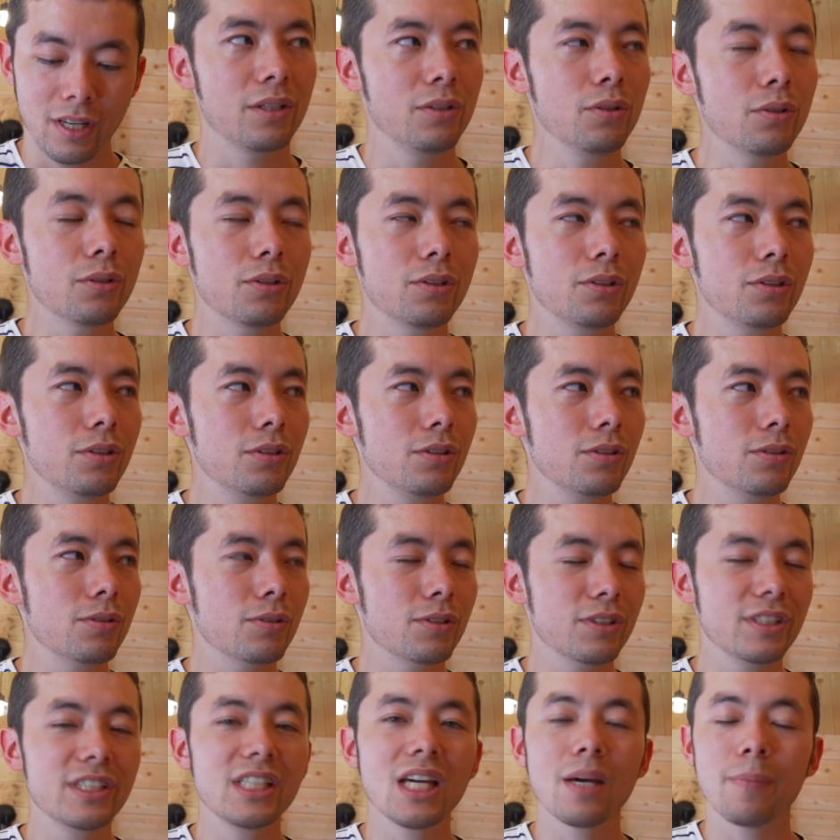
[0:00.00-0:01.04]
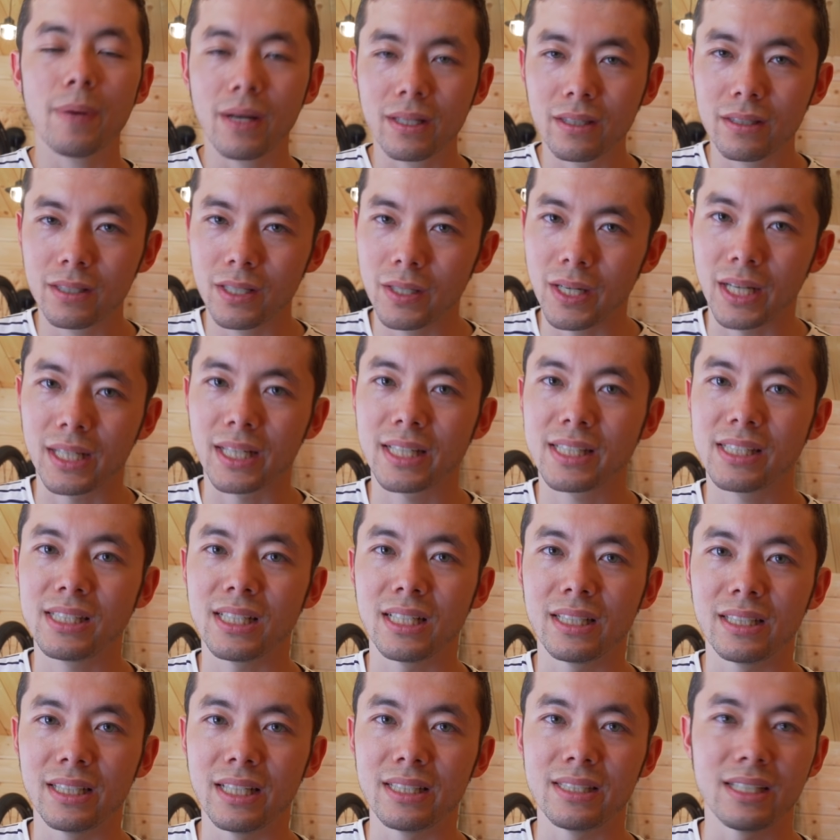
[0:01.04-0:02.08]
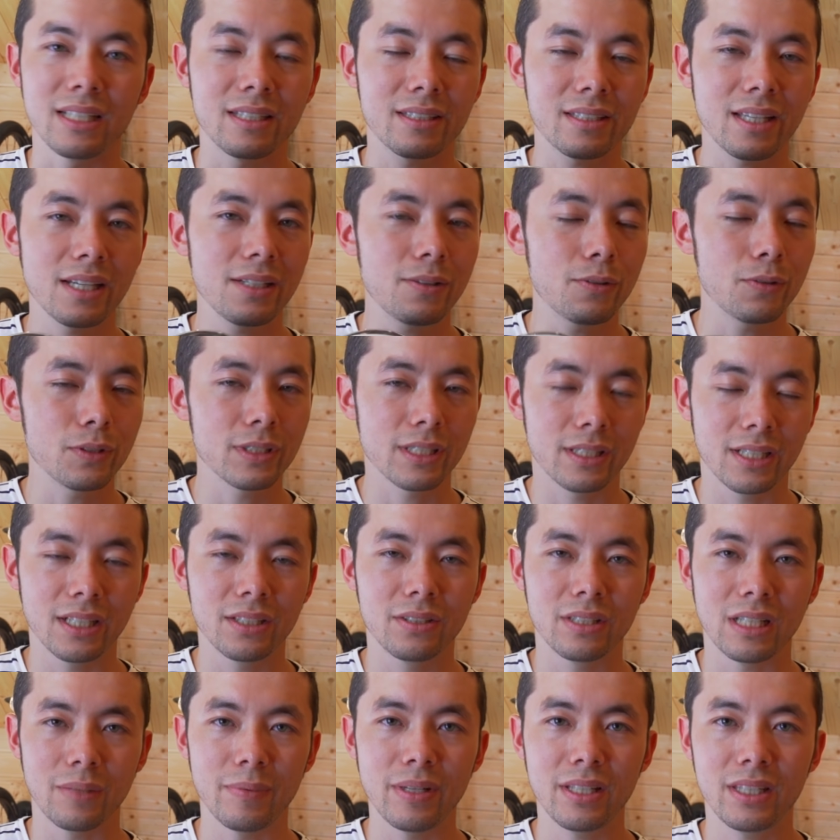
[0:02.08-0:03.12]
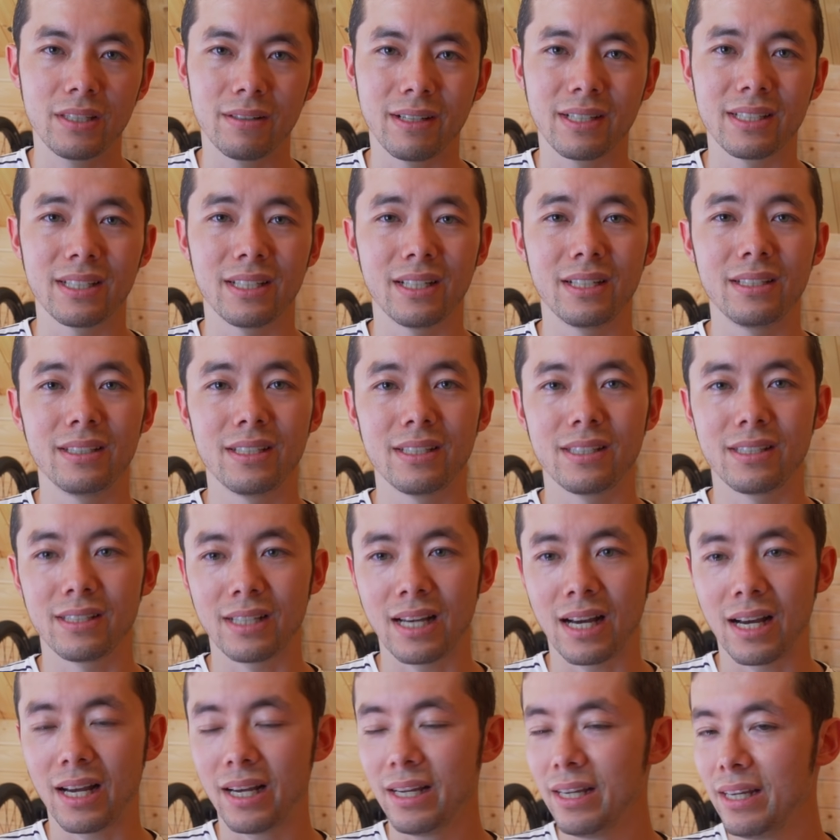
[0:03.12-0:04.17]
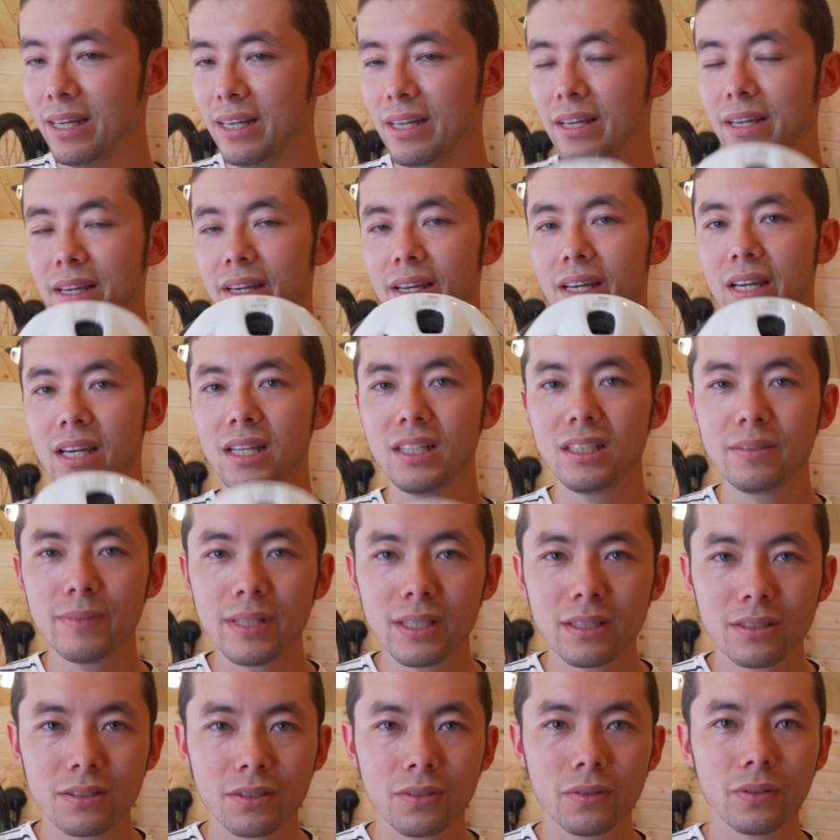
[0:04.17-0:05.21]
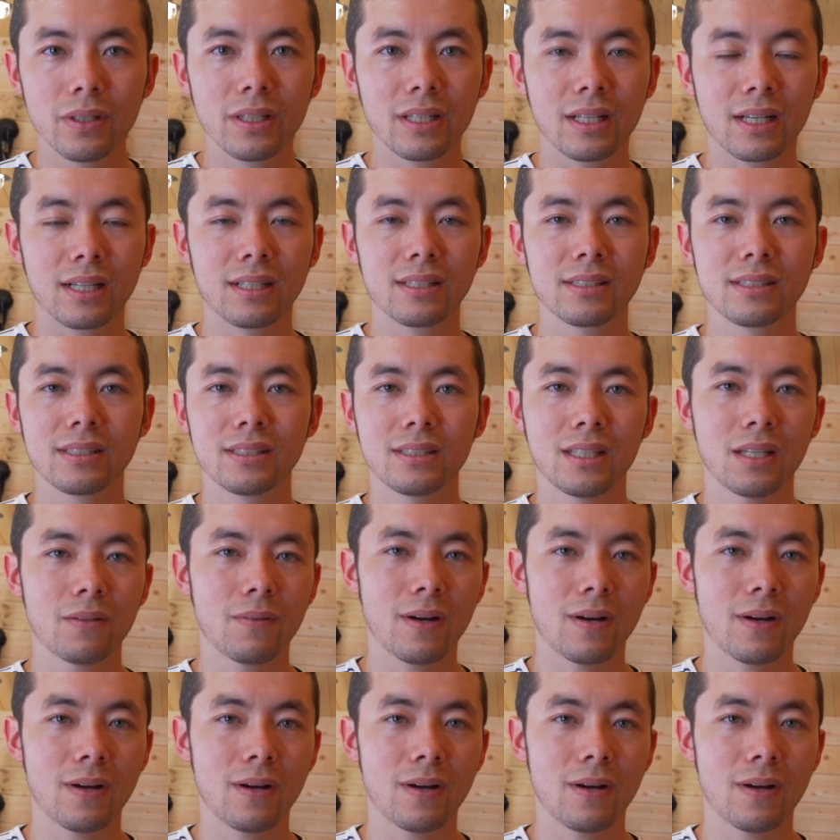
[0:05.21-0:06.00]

欲を言えばっていう話なんで、絶対こうじゃないとダメってわけじゃないんですが、ヘルメットに関して